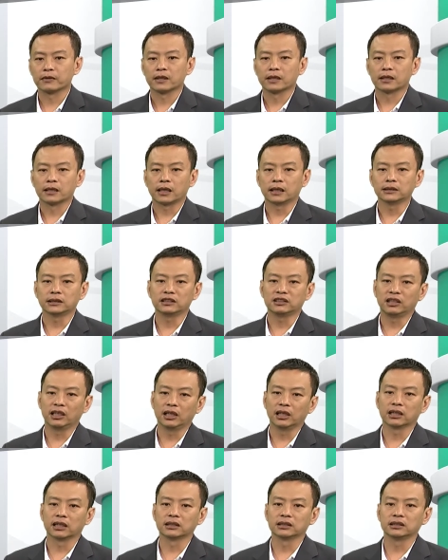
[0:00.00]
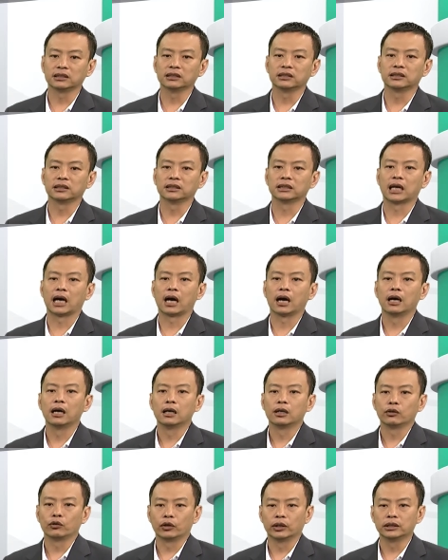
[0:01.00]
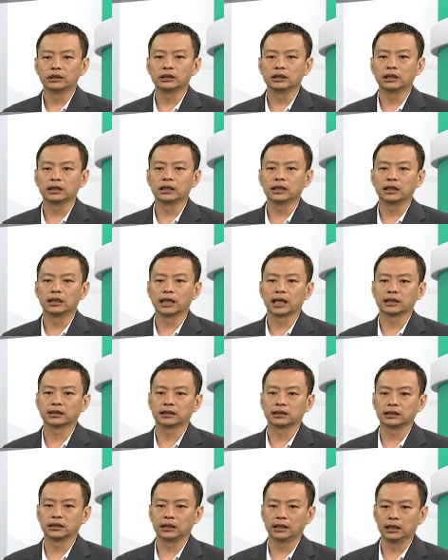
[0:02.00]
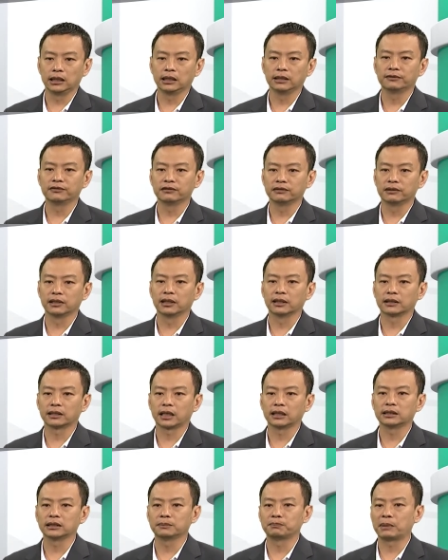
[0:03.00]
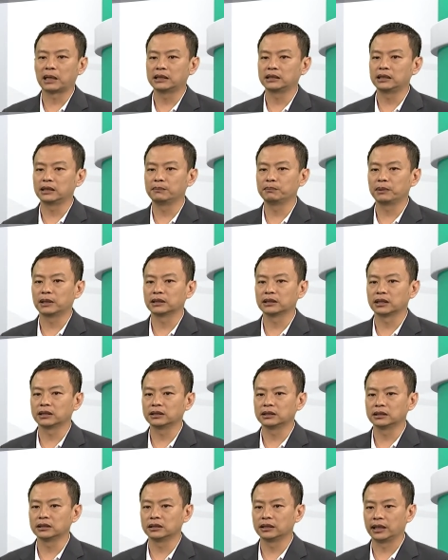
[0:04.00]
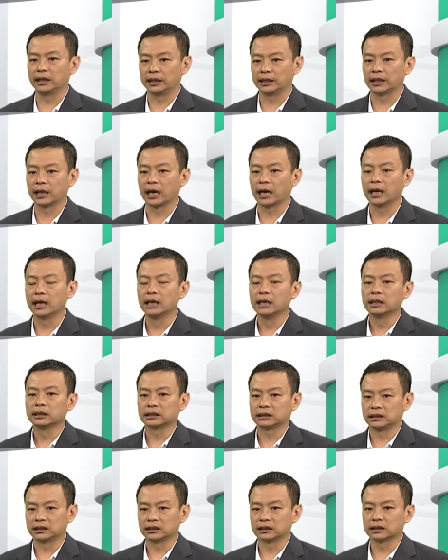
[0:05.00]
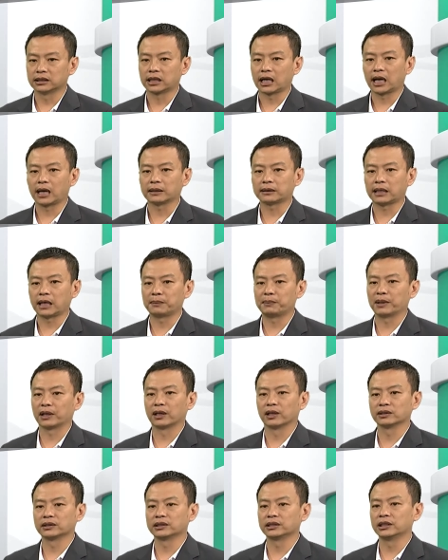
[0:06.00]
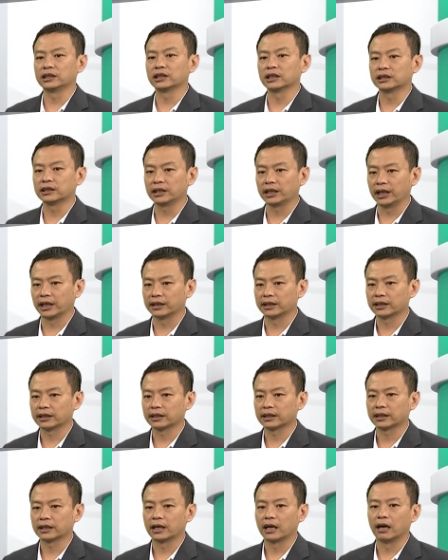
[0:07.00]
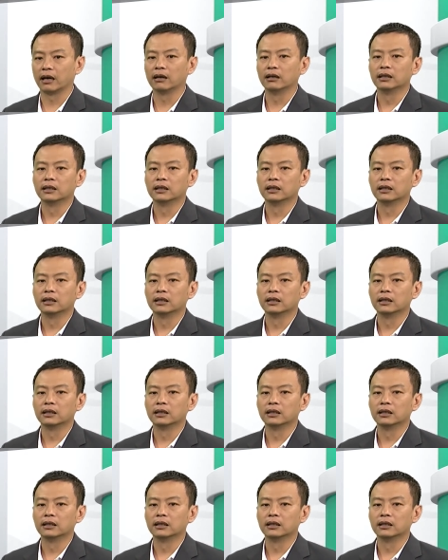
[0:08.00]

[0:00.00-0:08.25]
但是第二个式子啊，圆心一样是一，负二，但是半径变成是零啊，其实它代表的是一个点啊。